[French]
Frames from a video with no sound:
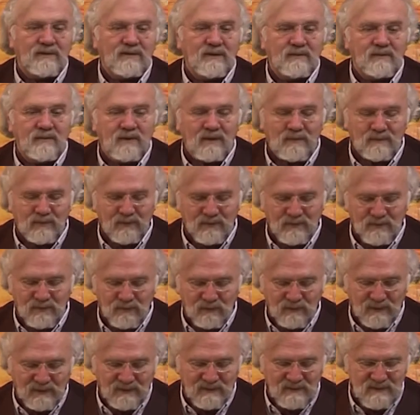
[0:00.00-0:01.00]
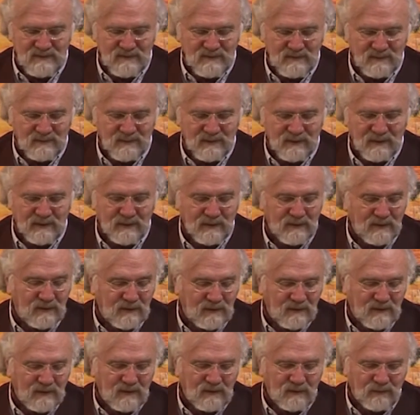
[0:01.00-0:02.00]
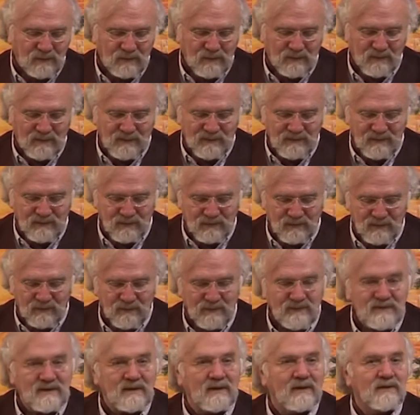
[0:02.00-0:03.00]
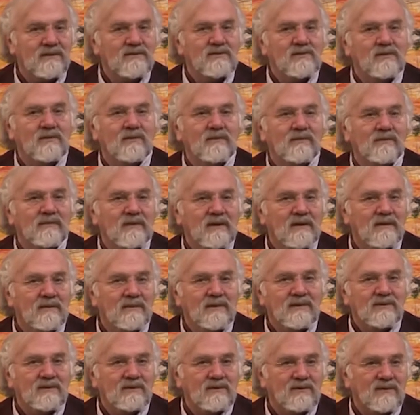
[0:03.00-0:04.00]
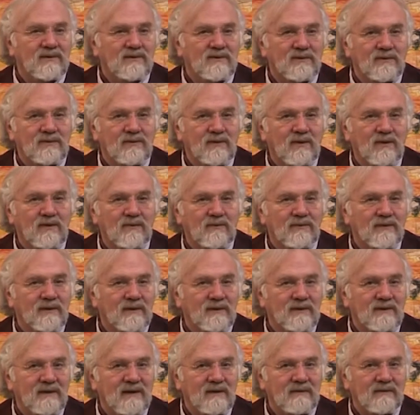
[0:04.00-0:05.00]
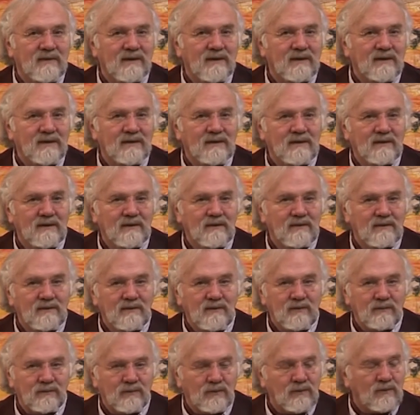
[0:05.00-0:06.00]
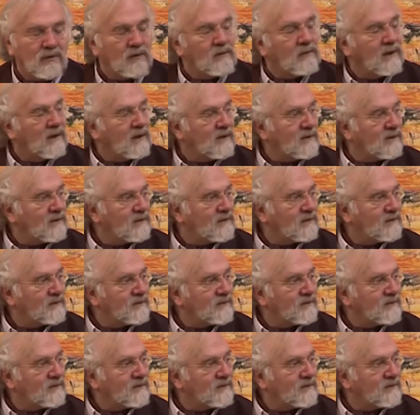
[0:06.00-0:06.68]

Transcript: tellement important de participer à des formations en constellation, parce que de temps en temps, on fait un travail qui est plus global,